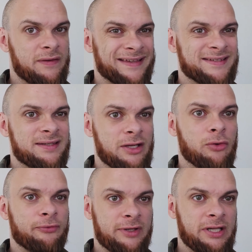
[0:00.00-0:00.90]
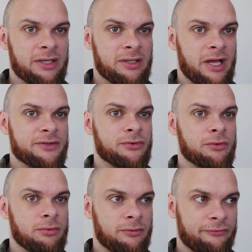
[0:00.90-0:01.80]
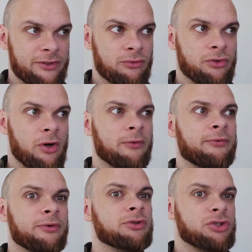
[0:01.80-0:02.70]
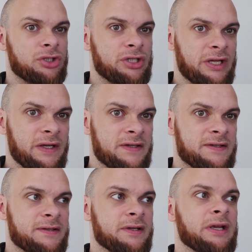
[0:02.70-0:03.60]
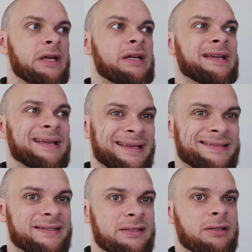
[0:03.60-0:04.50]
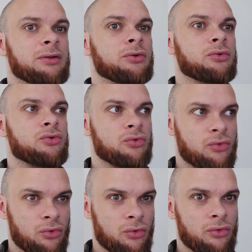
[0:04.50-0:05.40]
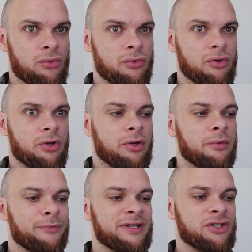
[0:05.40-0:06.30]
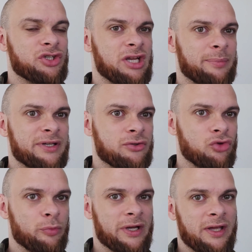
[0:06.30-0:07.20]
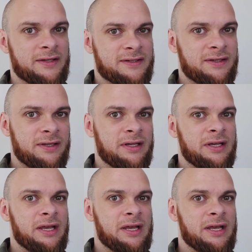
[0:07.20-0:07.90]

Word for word: Das ist Nekrophilie, also wenn du drauf stehst, es zu tun mit den sterblichen Überresten